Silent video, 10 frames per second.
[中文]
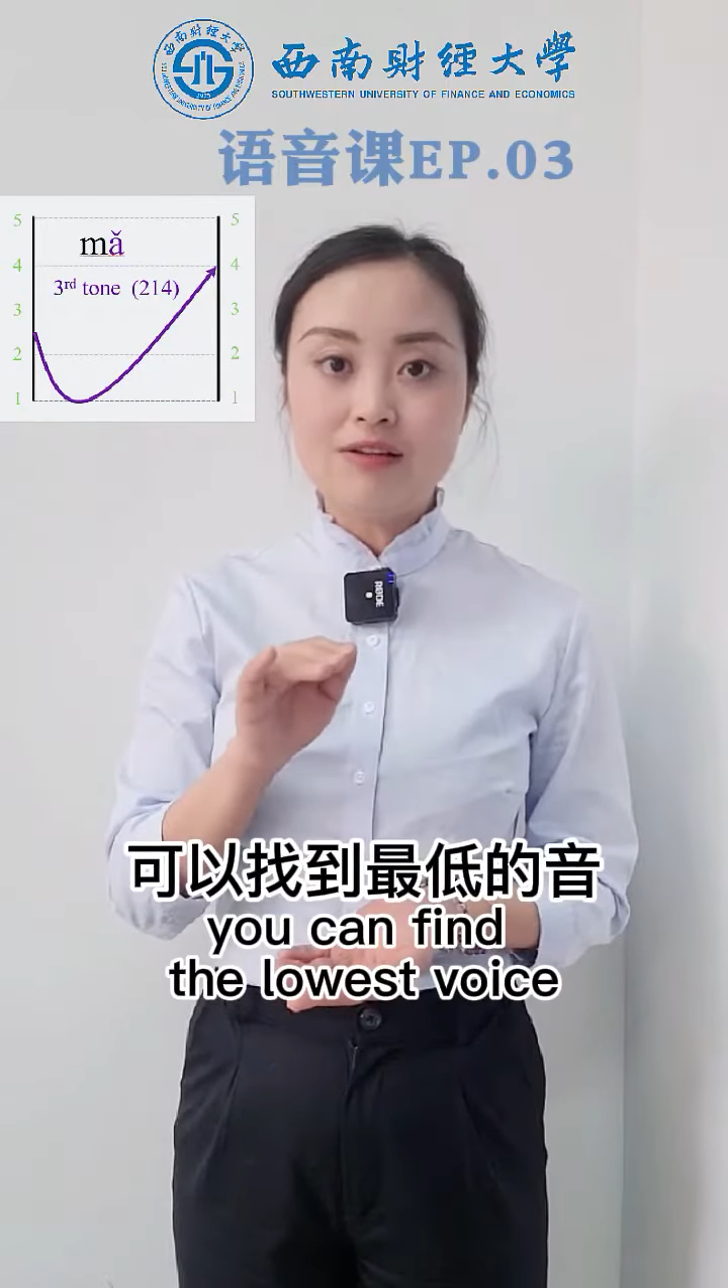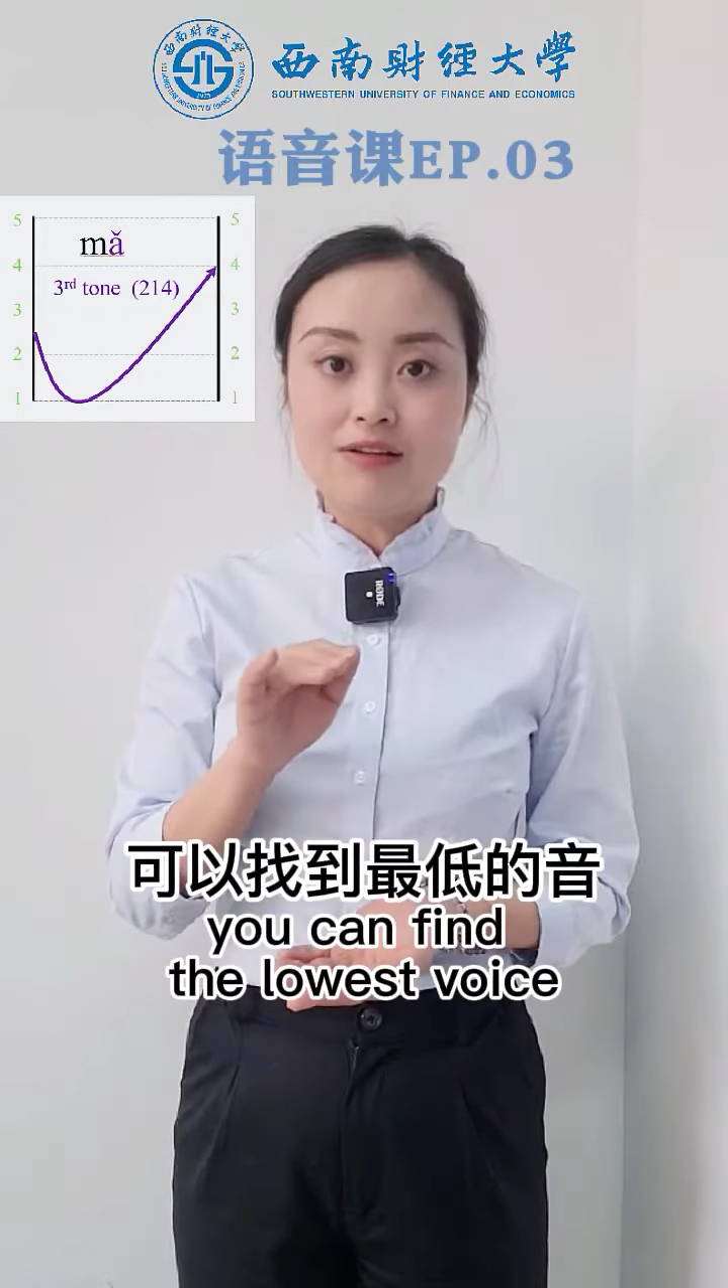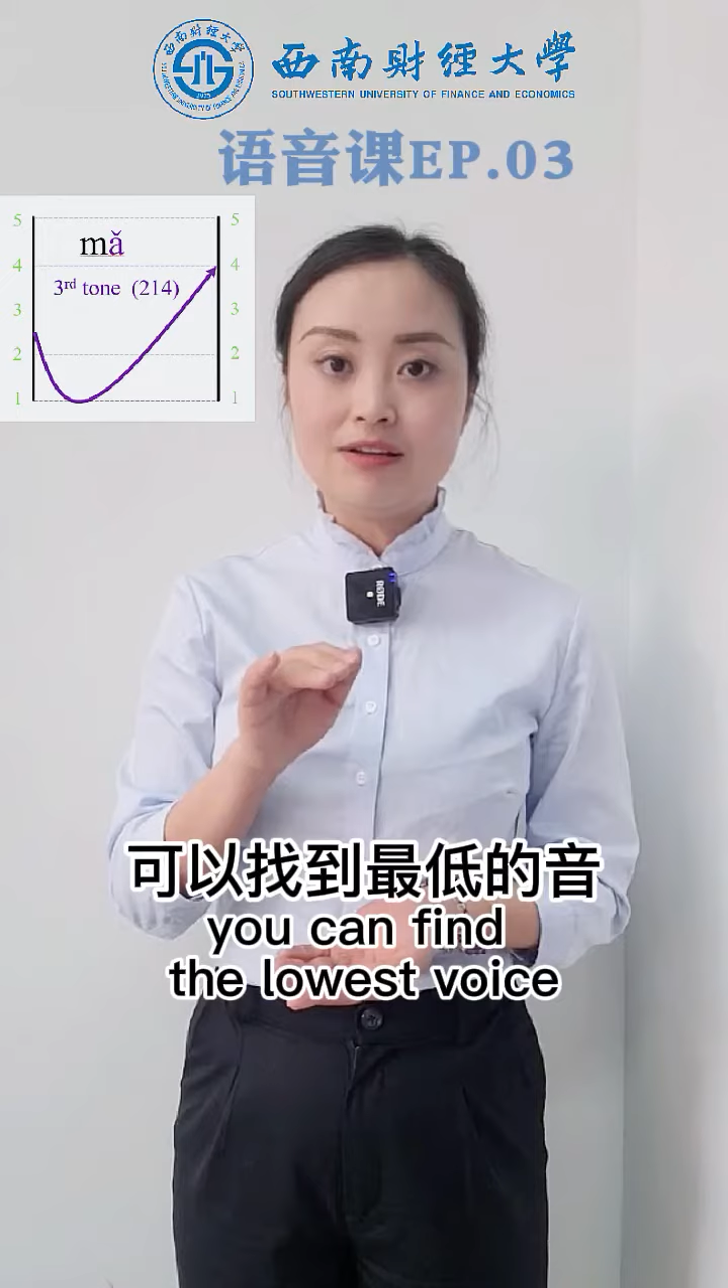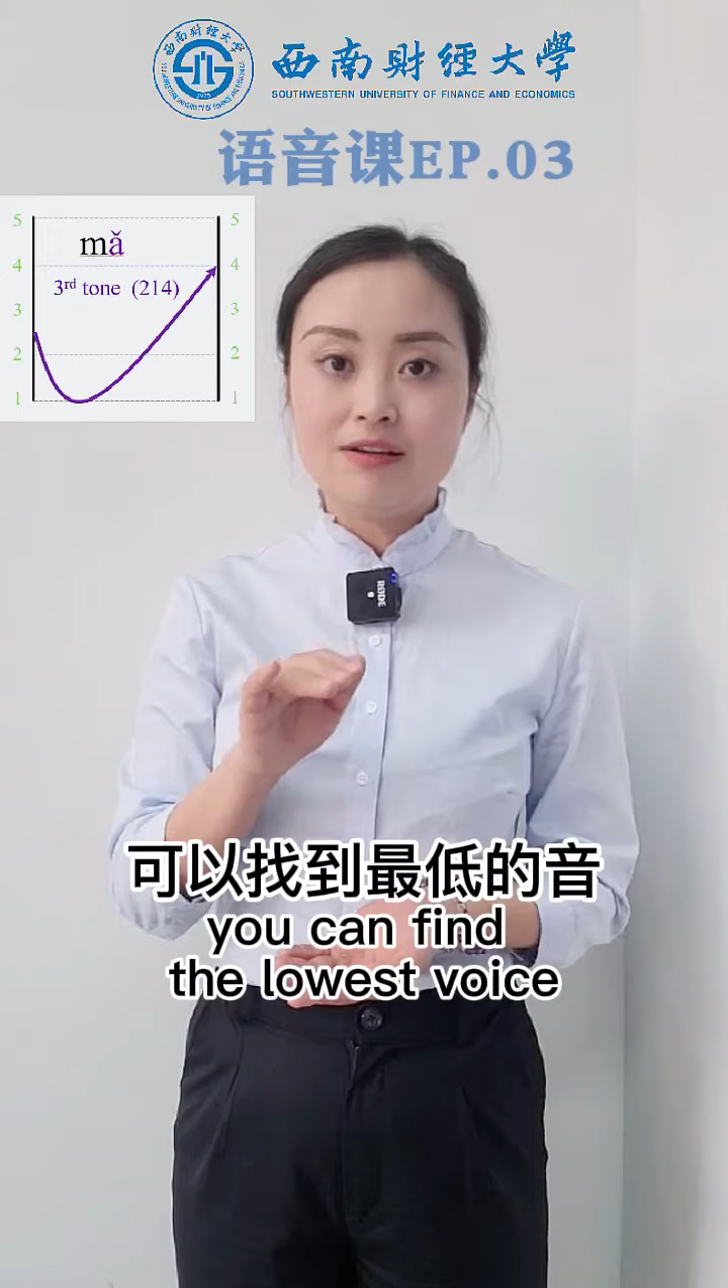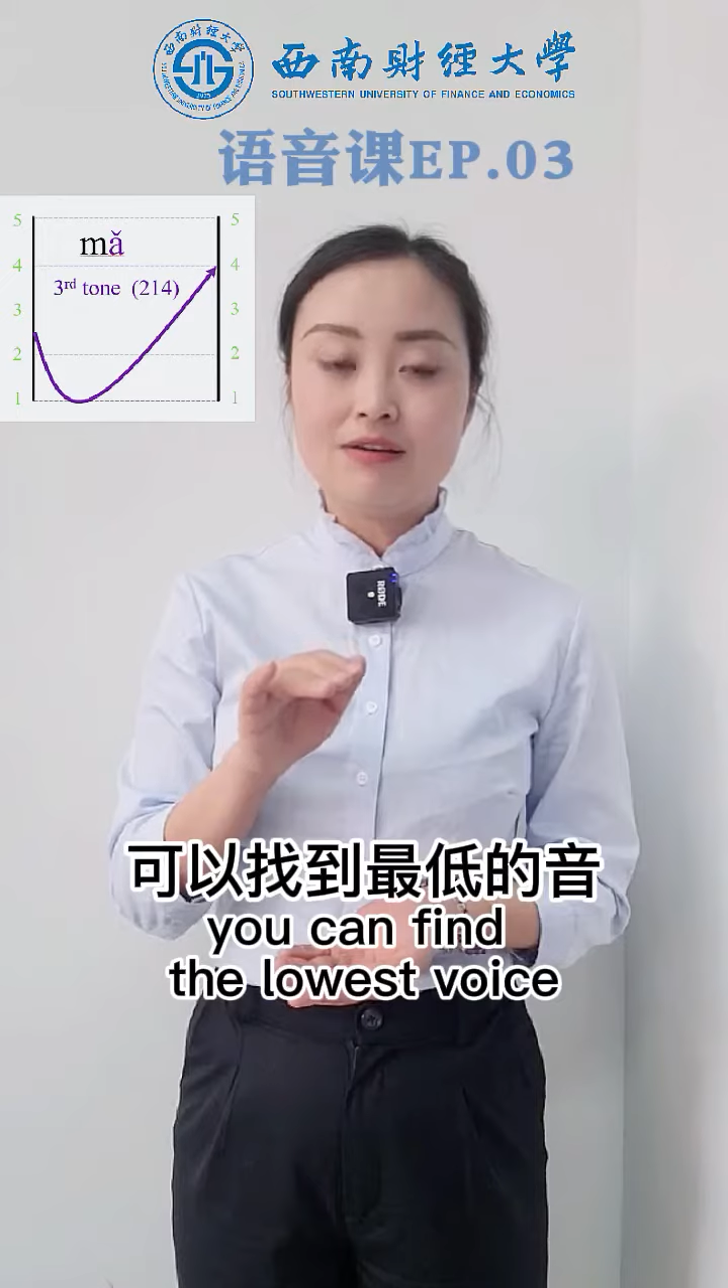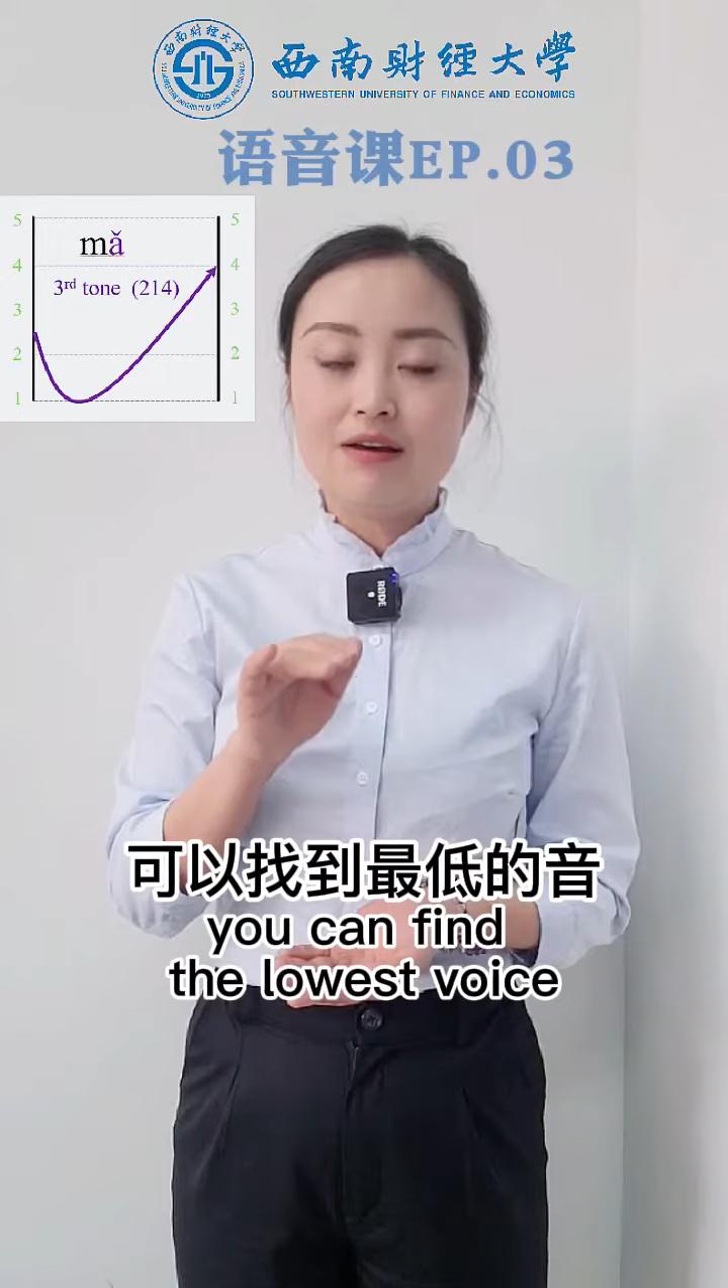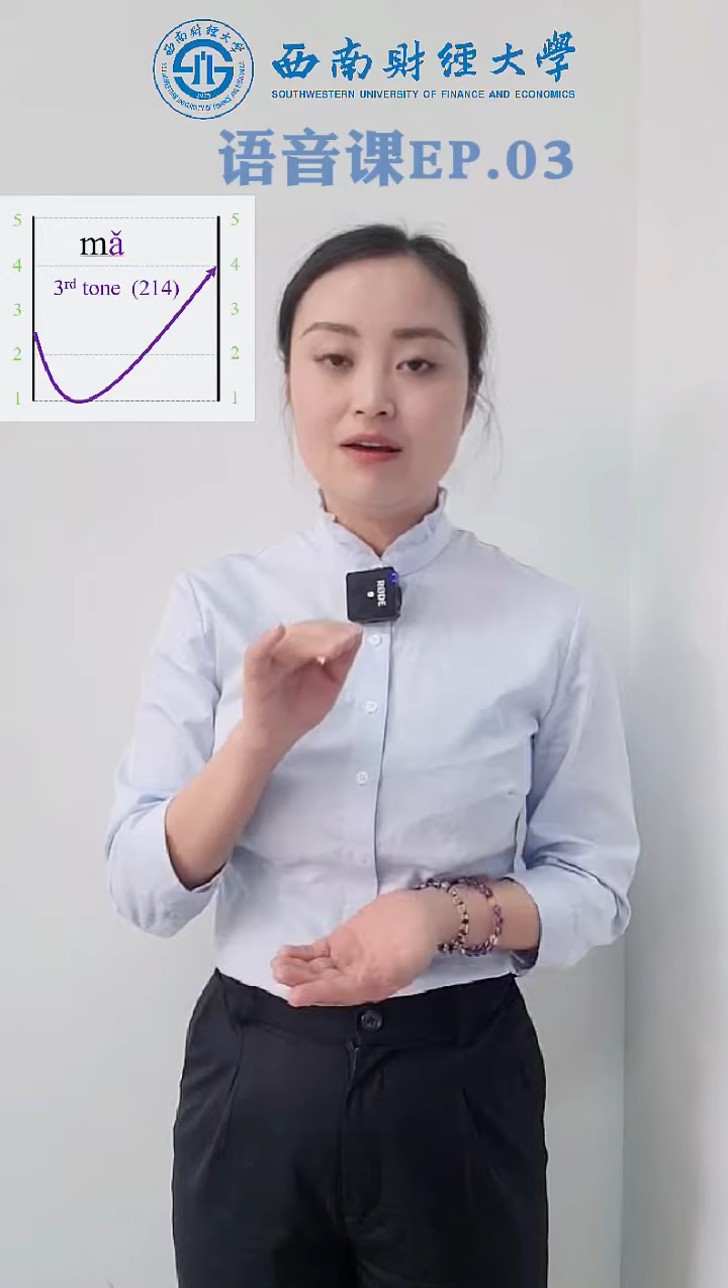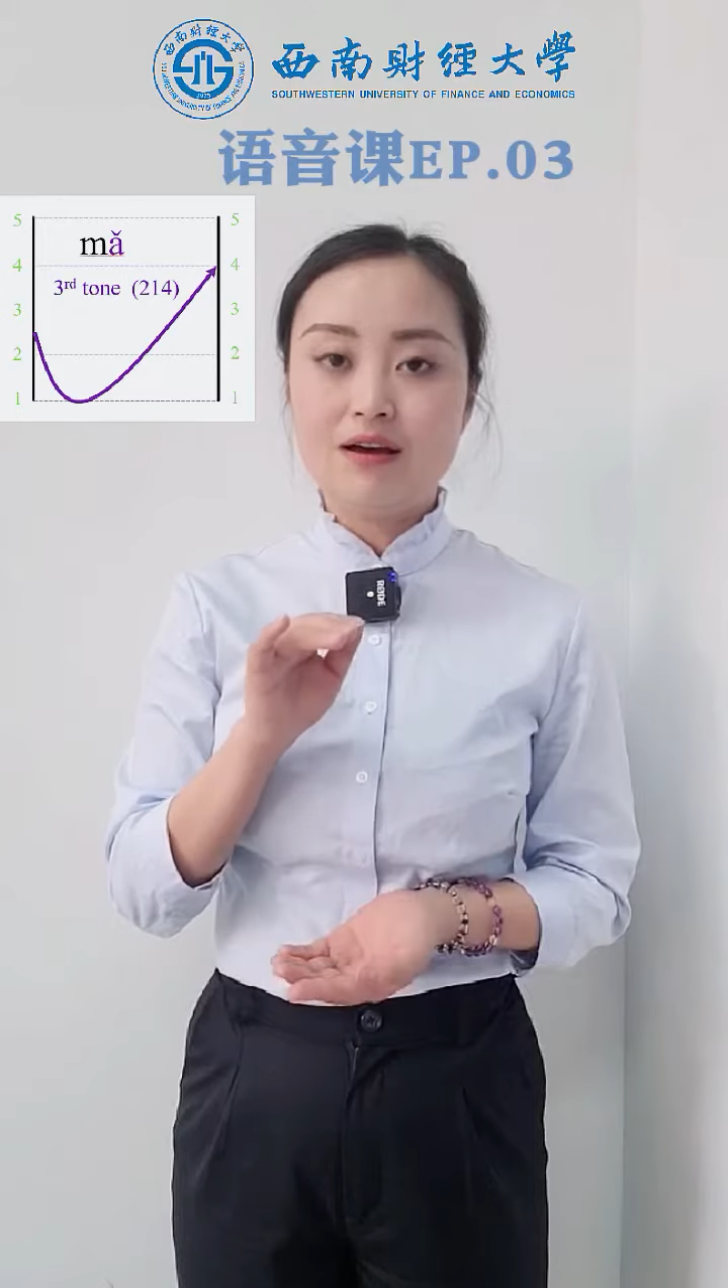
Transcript: 的音。